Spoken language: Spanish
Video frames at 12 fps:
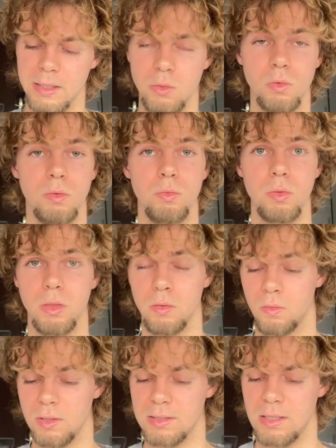hay una
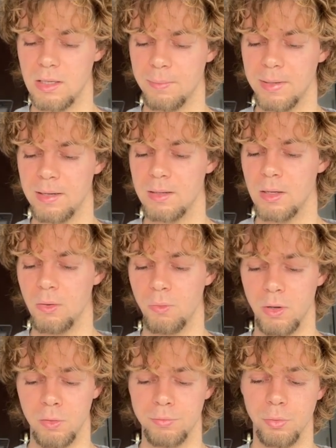función que se llama
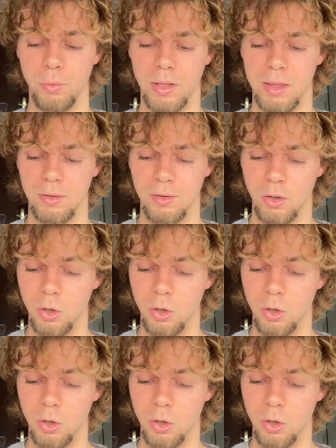una configuración